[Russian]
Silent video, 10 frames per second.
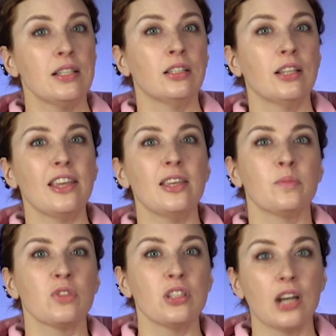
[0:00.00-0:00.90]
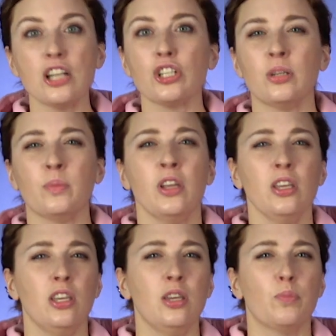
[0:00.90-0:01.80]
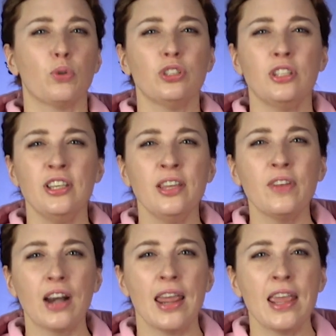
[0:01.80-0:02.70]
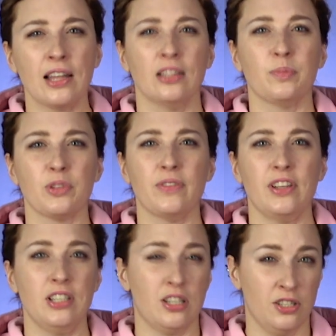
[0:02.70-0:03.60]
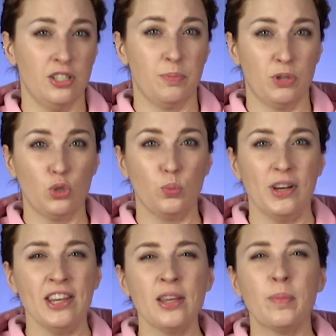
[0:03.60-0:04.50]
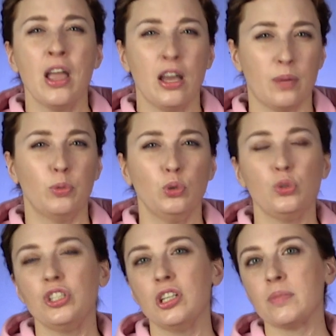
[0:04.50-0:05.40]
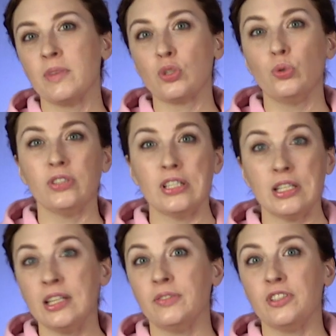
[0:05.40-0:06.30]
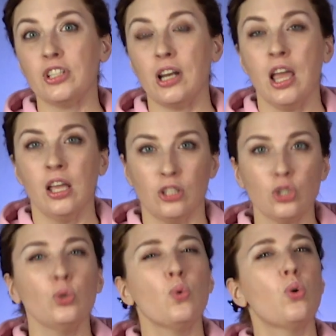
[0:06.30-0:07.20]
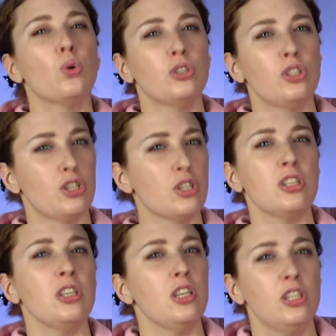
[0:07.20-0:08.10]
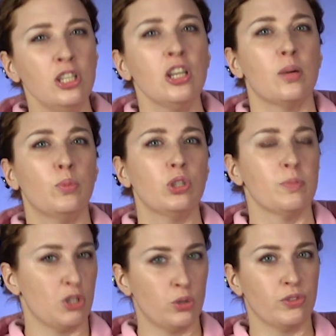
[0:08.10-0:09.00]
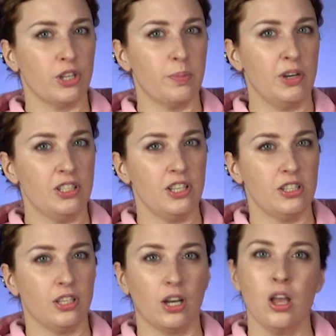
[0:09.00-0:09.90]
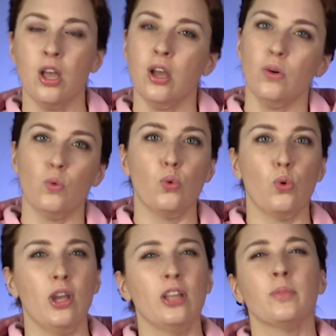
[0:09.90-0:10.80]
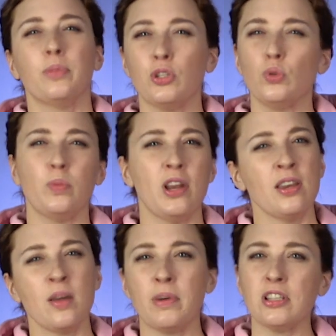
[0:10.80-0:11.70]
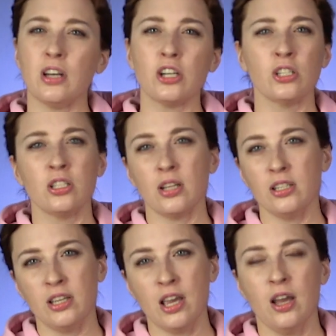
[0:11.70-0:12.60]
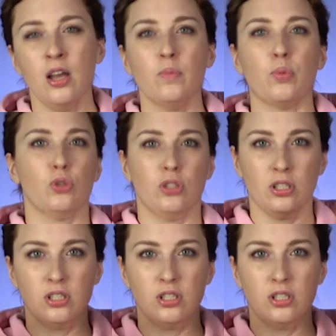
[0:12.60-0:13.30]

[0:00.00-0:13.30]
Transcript: Над каким страшным и просто невероятным по своей дерзости преступлением работают сейчас московские следователи? На что уходят часы и дни работы московских полицейских? О, это преступление по страшной статье. Просто